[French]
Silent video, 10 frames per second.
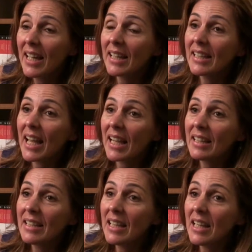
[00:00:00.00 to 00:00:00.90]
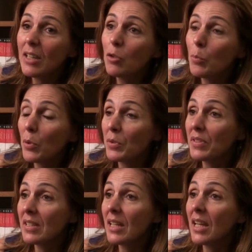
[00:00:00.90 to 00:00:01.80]
d'arrêter de
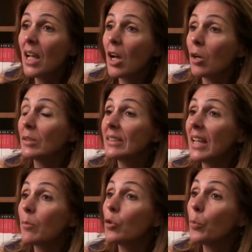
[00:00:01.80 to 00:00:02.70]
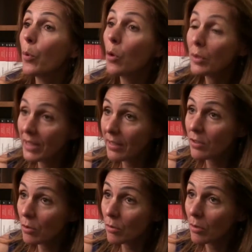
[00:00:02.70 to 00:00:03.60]
penser en termes de
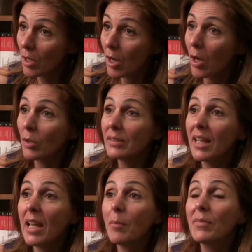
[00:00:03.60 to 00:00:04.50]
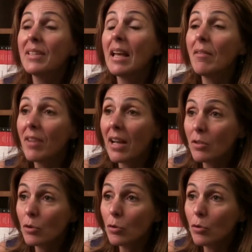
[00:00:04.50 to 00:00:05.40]
protection, en termes
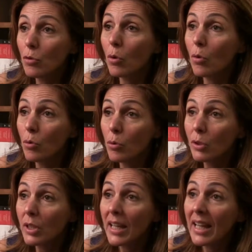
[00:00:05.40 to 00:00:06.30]
d'infrastructures lourdes,